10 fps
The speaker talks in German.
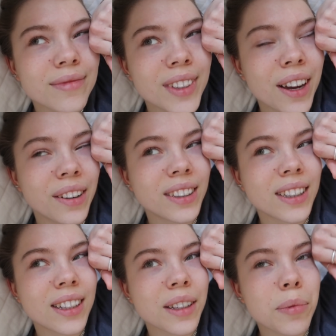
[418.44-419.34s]
Ja, und ich
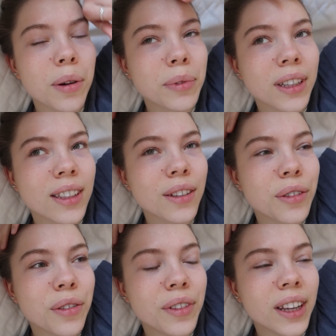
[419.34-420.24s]
dachte, ich mache mich jetzt auf
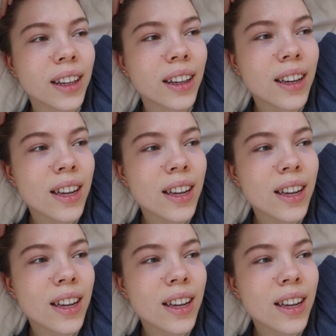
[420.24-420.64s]
den Weg